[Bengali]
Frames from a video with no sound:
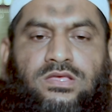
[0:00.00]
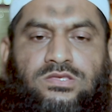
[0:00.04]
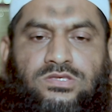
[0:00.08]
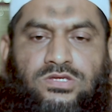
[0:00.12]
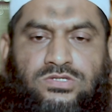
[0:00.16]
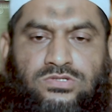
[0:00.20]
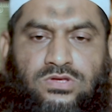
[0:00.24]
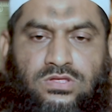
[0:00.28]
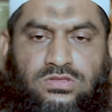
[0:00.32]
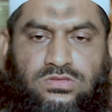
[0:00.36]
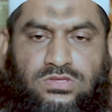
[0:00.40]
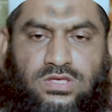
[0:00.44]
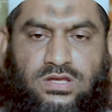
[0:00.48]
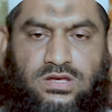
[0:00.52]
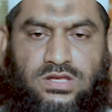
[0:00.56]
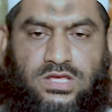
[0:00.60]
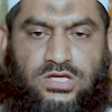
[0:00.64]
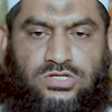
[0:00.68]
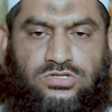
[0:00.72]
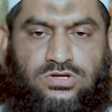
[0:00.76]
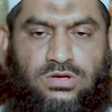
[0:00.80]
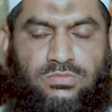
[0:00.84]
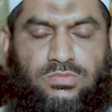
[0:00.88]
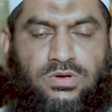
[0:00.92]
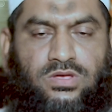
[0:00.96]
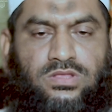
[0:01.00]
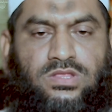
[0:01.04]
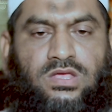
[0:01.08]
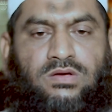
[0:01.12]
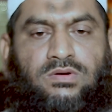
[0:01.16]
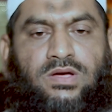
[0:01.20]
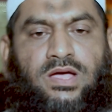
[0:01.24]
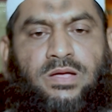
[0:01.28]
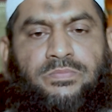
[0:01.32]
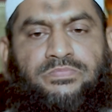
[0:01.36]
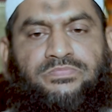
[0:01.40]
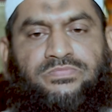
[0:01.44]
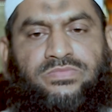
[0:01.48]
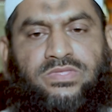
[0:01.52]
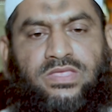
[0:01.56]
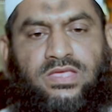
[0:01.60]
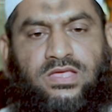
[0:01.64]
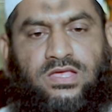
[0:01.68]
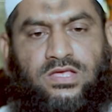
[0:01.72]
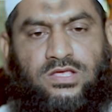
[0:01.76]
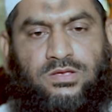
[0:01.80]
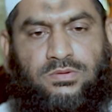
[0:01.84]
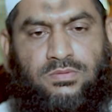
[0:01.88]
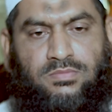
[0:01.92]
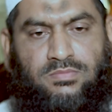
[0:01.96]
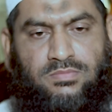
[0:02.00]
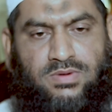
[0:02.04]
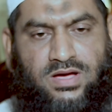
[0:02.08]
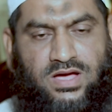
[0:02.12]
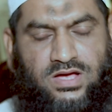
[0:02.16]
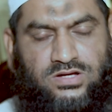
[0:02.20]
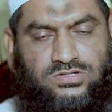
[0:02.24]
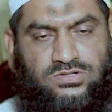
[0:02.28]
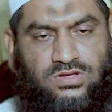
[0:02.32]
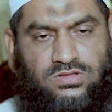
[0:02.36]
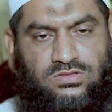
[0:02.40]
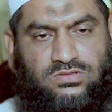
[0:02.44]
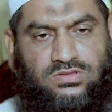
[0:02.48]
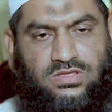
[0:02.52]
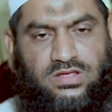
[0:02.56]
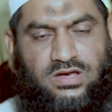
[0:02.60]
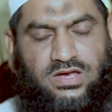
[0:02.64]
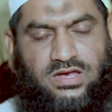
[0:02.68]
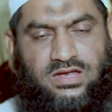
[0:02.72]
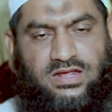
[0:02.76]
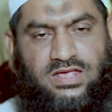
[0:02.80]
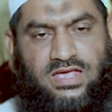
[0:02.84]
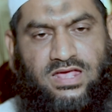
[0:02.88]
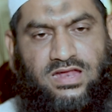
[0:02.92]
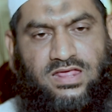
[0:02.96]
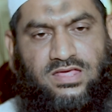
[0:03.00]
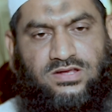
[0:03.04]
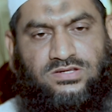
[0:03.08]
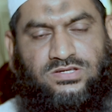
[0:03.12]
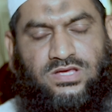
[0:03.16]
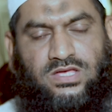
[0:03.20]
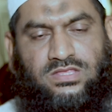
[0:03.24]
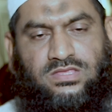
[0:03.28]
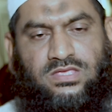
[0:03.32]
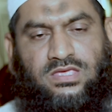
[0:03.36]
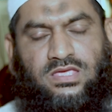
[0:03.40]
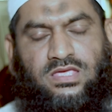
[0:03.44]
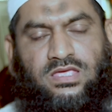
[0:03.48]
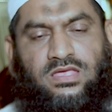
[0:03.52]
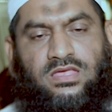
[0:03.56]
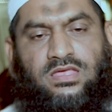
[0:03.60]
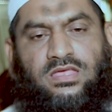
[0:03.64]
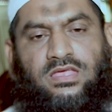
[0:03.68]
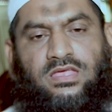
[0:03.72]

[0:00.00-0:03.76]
যে সন্তানকে সময় দেওয়া মা সন্তানের খেলার সাথী